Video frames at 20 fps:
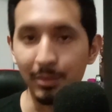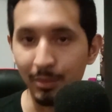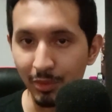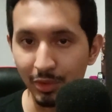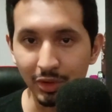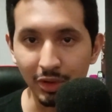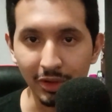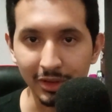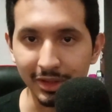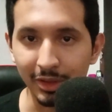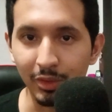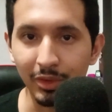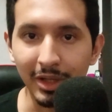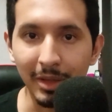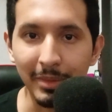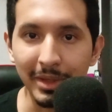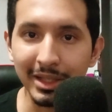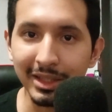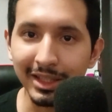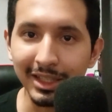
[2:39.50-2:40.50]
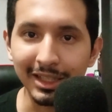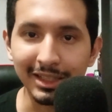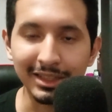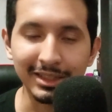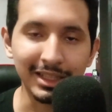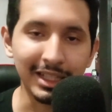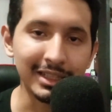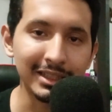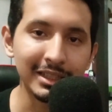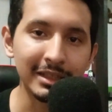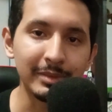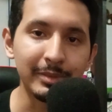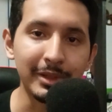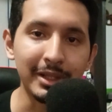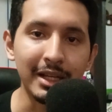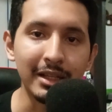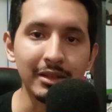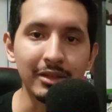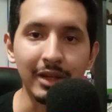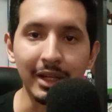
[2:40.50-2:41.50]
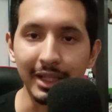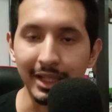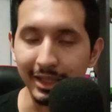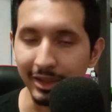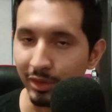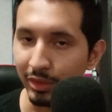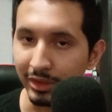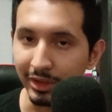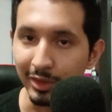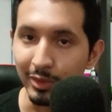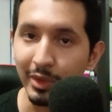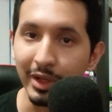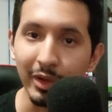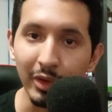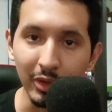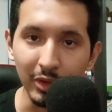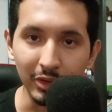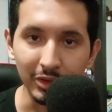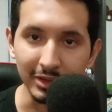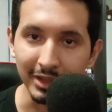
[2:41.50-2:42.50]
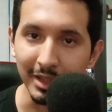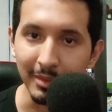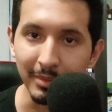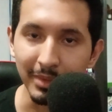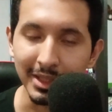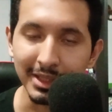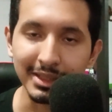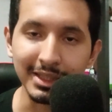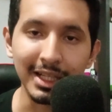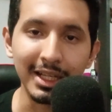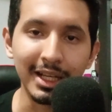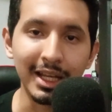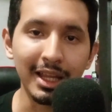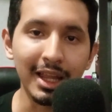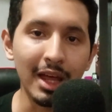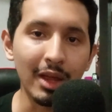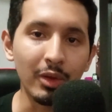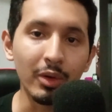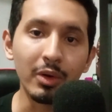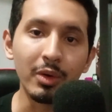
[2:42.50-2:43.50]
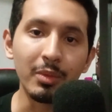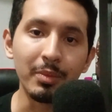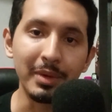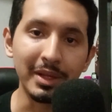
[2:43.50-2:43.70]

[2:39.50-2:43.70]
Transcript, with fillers: muchos seguramente estáis esperando a que continúe con los gameplays que he quedado